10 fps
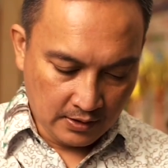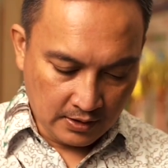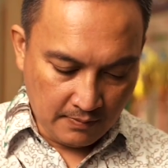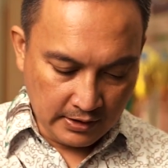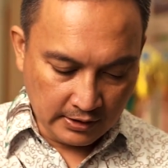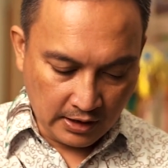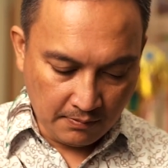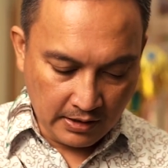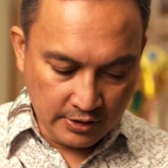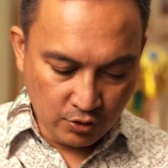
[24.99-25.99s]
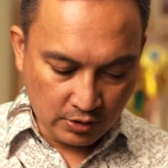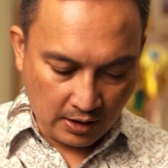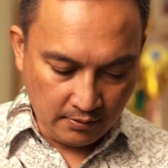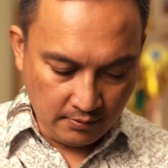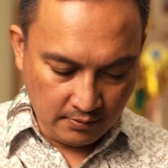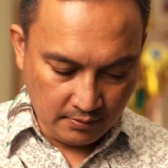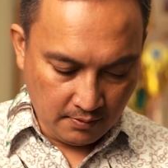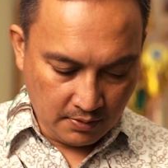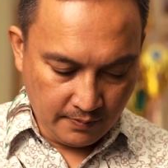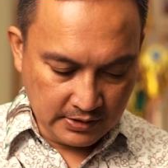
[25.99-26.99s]
Kembali kita akan melanjutkan
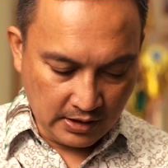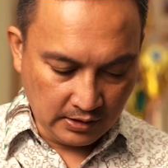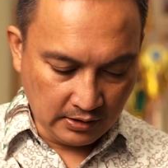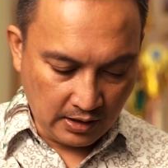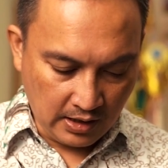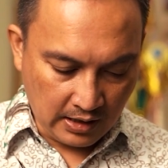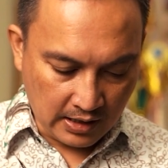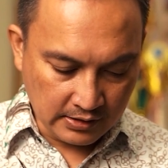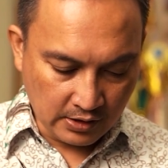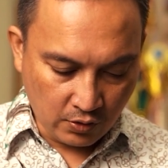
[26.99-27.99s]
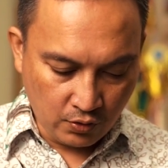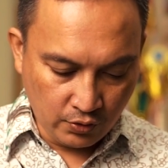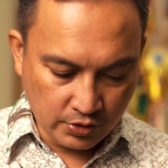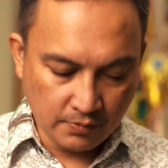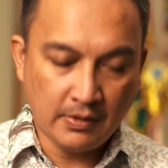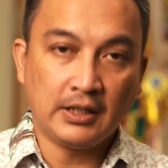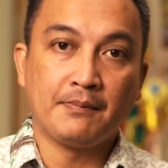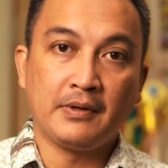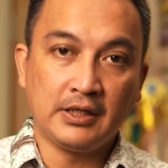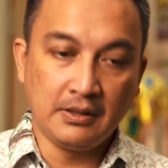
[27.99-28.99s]
berbicara tentang karya Roh Kudus sebagai
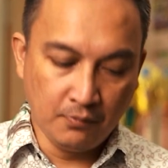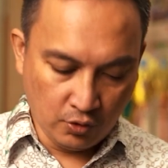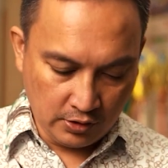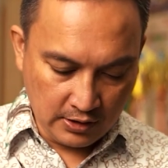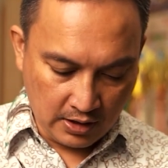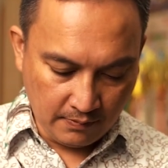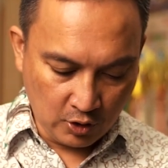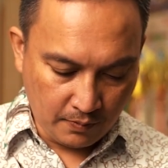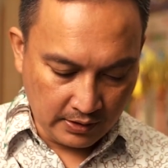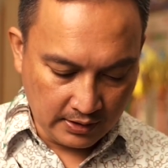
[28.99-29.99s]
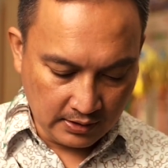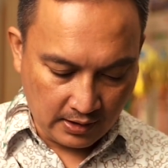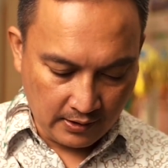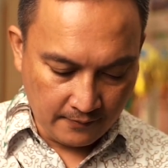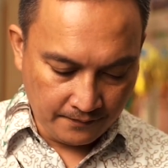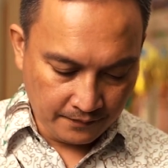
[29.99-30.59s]
penghibur di dalam kehidupan kita,